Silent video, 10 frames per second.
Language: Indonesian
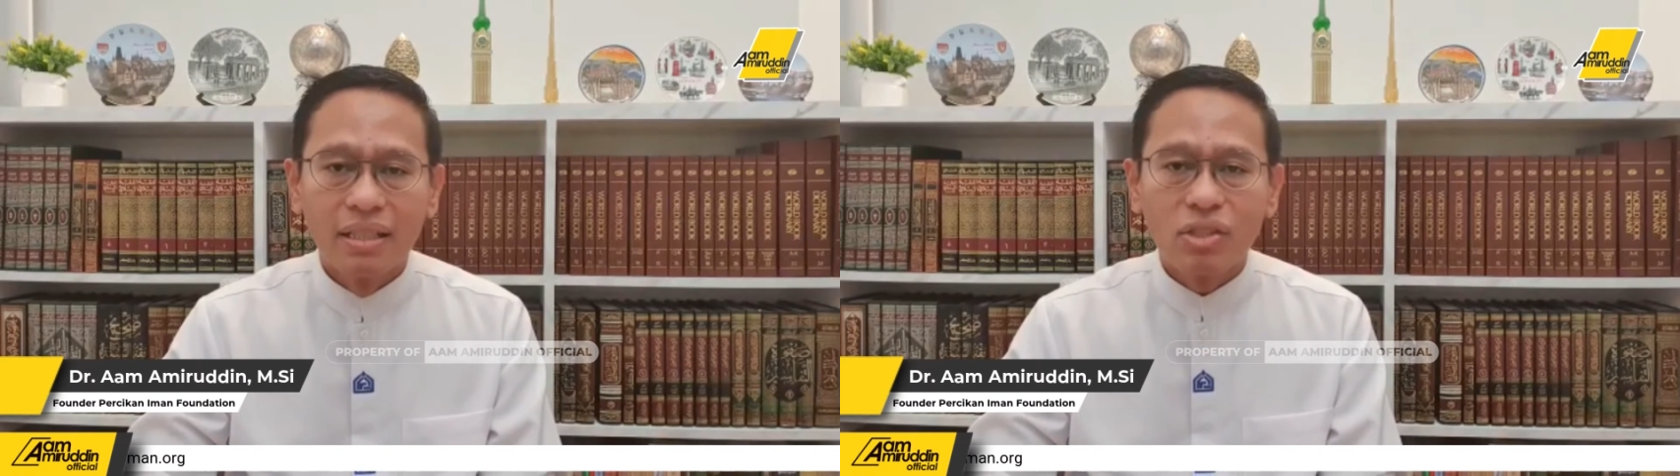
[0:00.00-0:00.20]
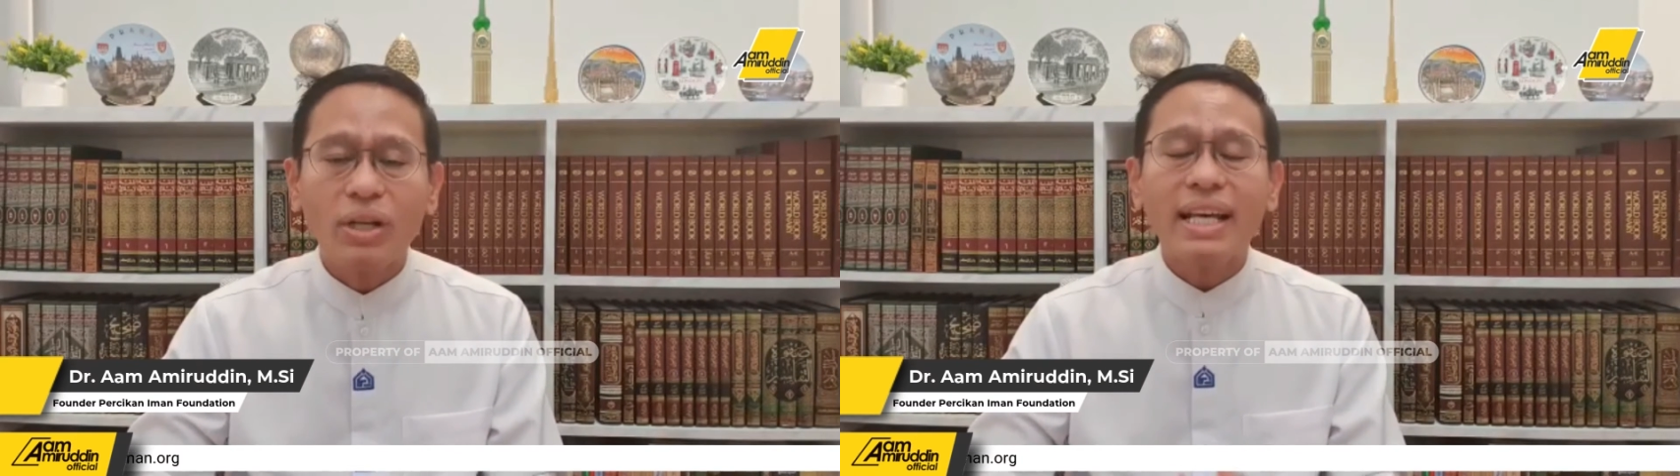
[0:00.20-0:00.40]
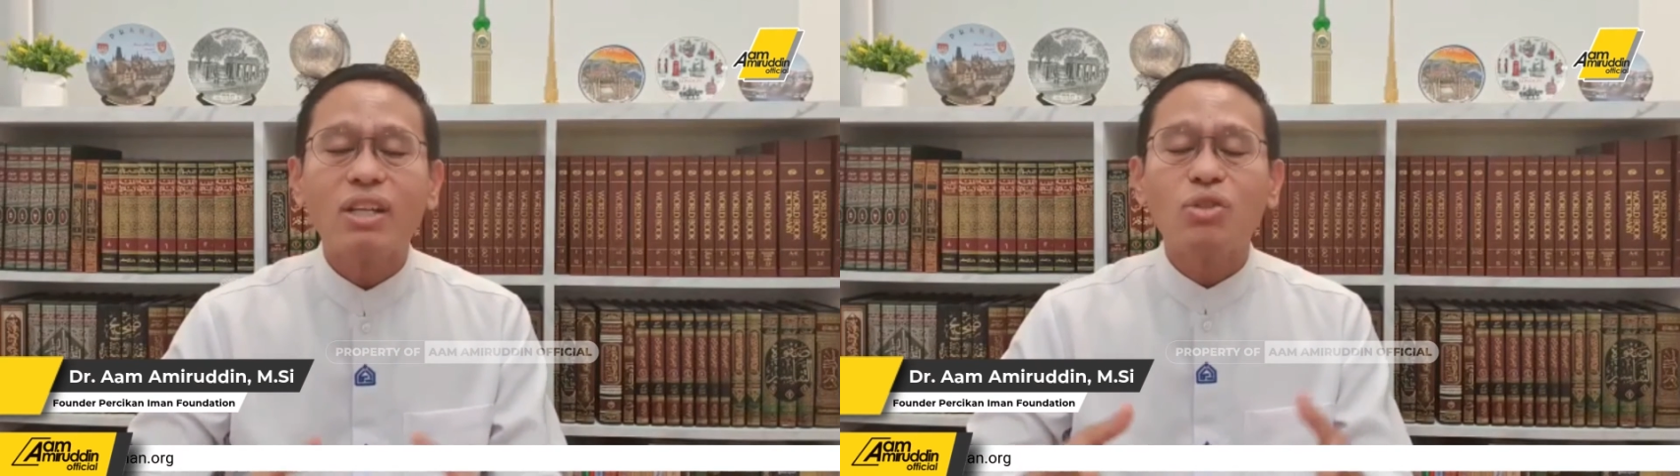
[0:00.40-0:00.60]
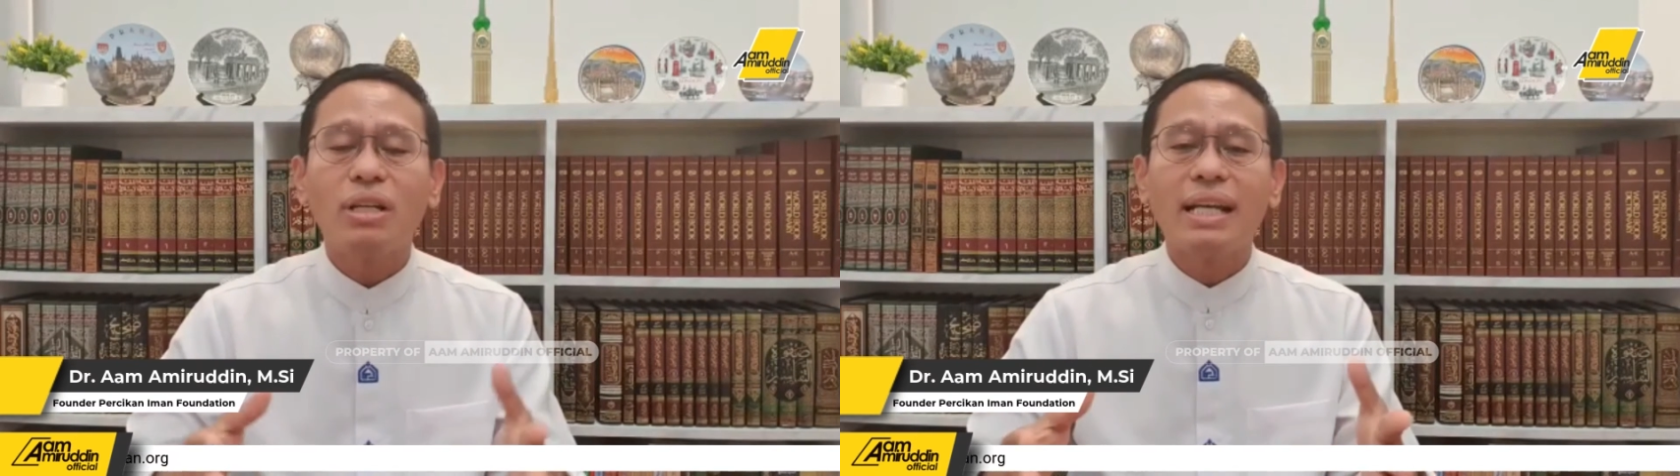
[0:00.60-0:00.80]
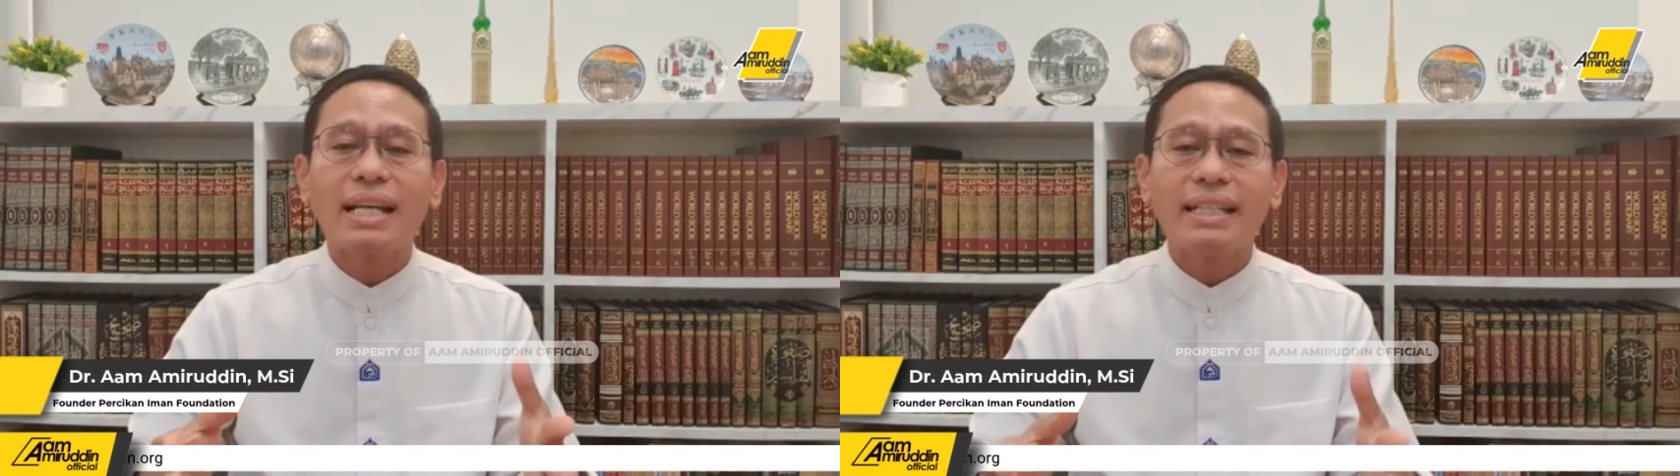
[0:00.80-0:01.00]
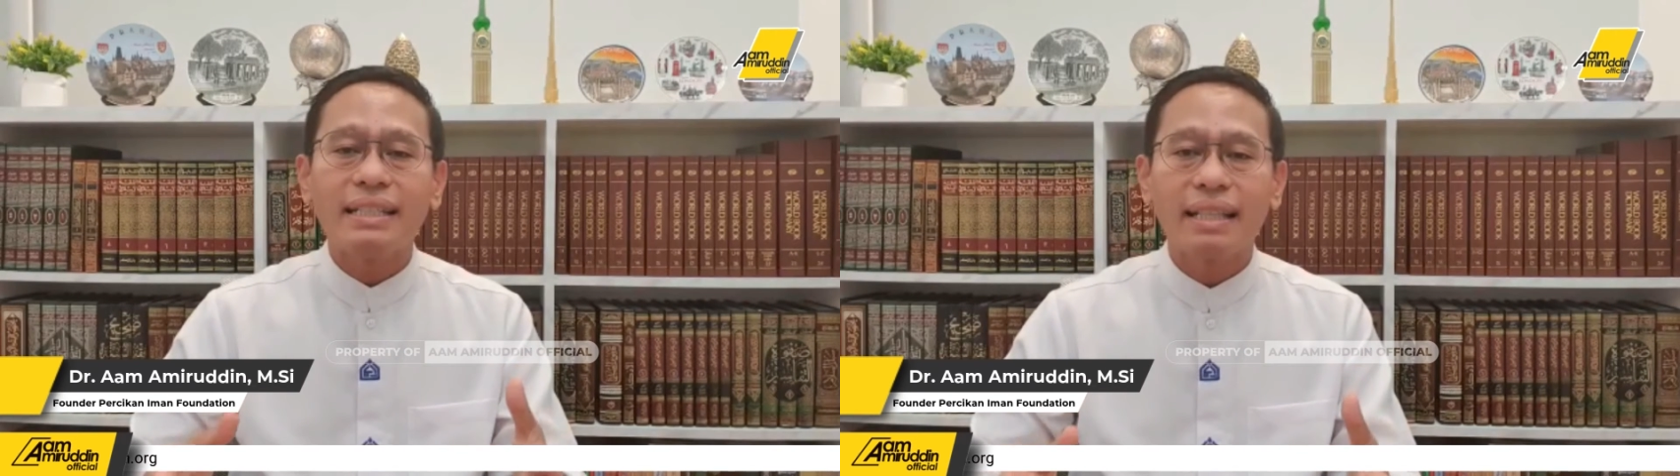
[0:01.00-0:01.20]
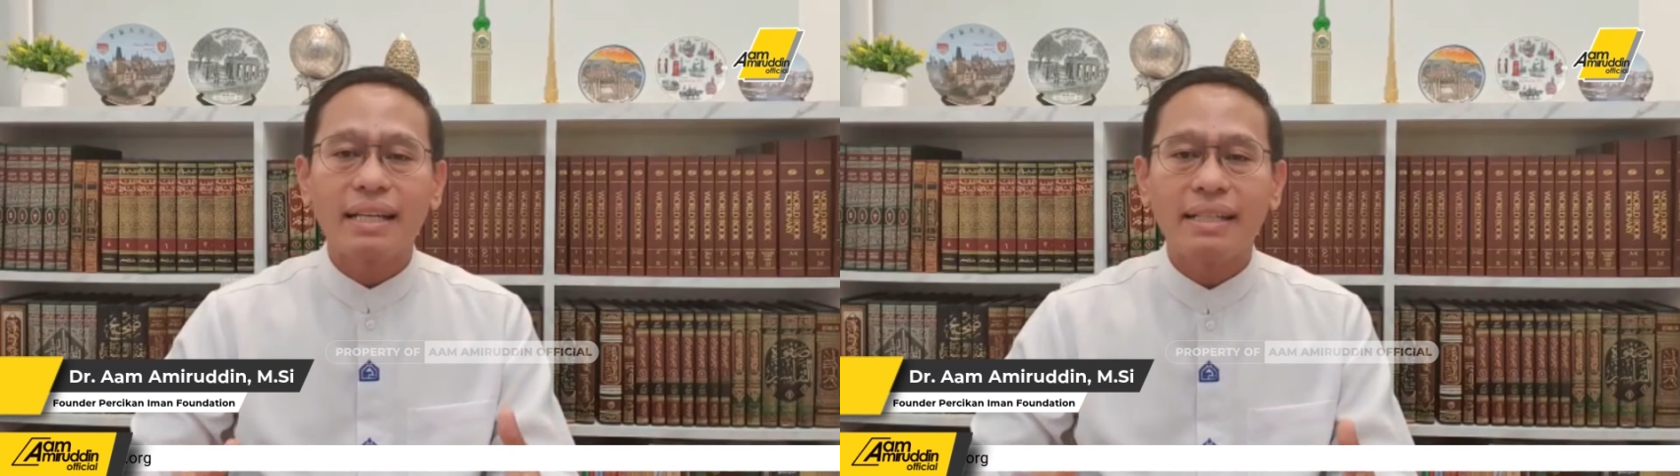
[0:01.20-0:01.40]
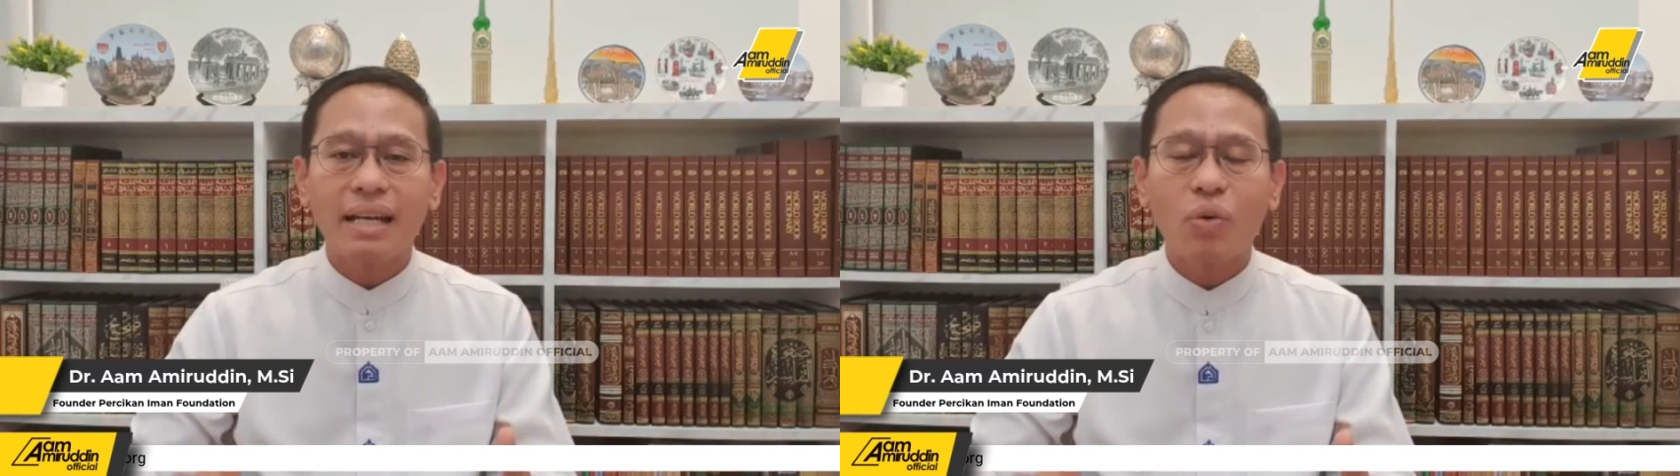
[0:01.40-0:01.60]
Saudara-saudara kita
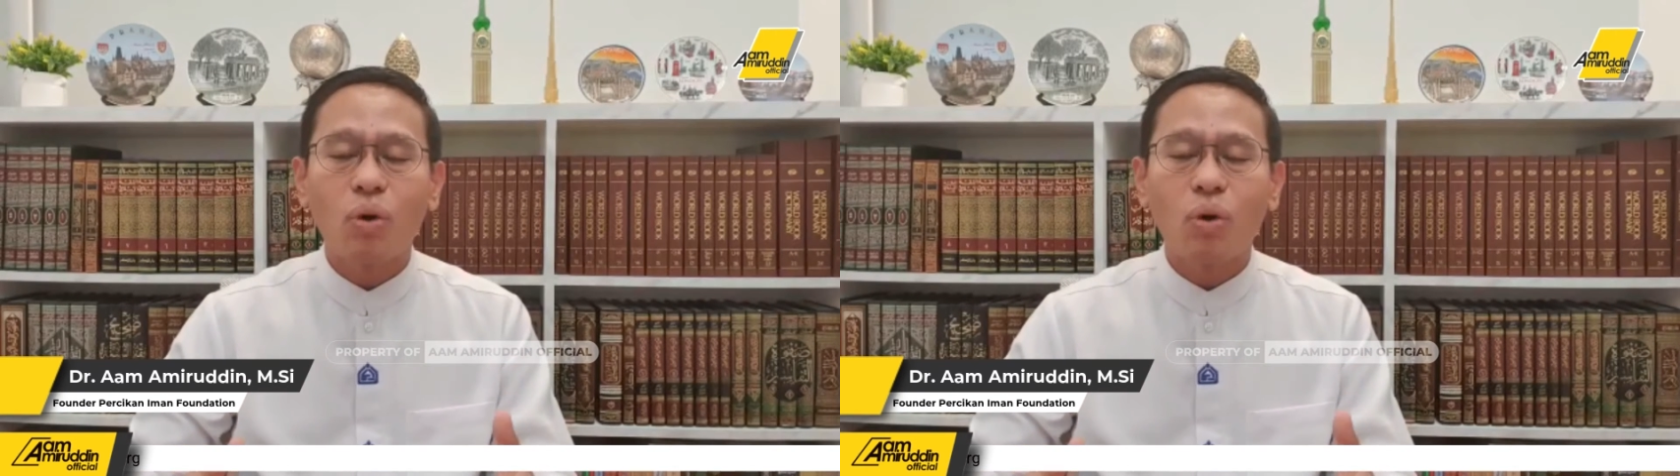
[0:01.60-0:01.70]
yang